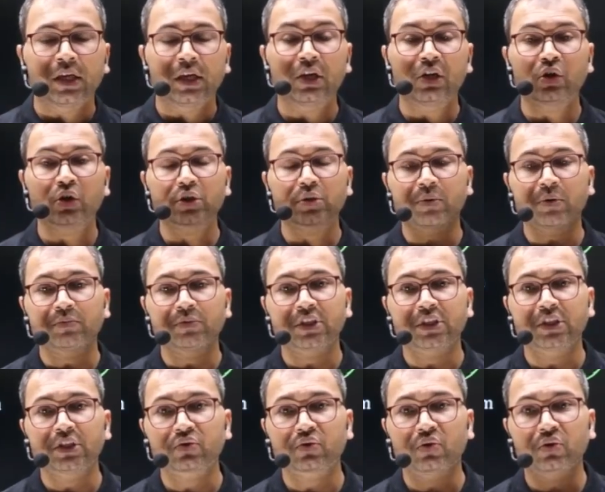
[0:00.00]
इंडोस्पम
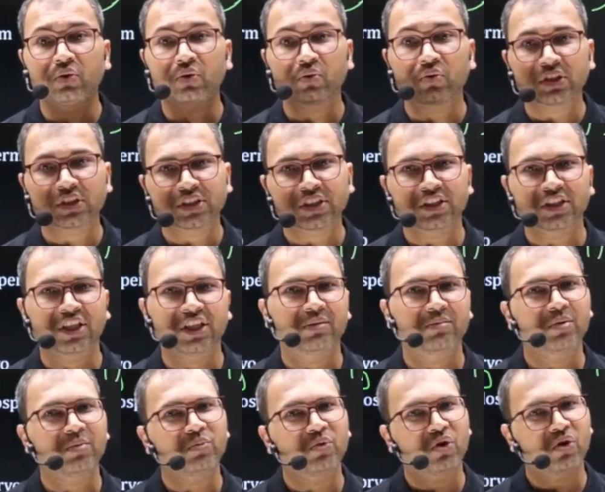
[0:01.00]
सीड्स को न्यूट्रिशन देने
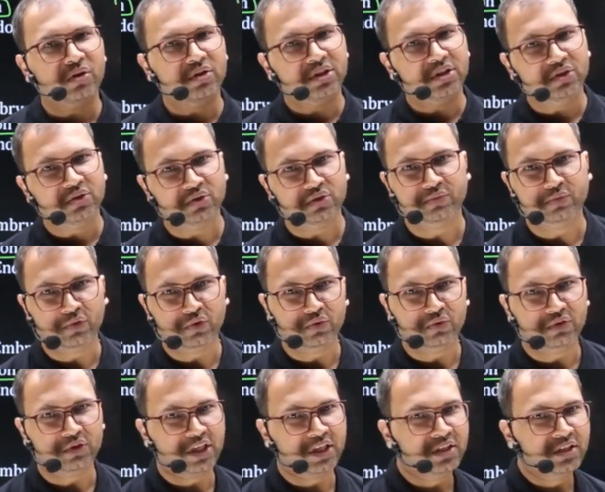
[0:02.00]
में बहुत ही यूजफुल
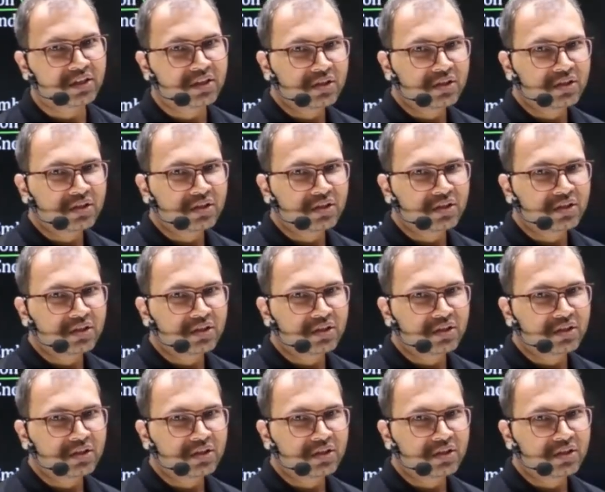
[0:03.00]
होता है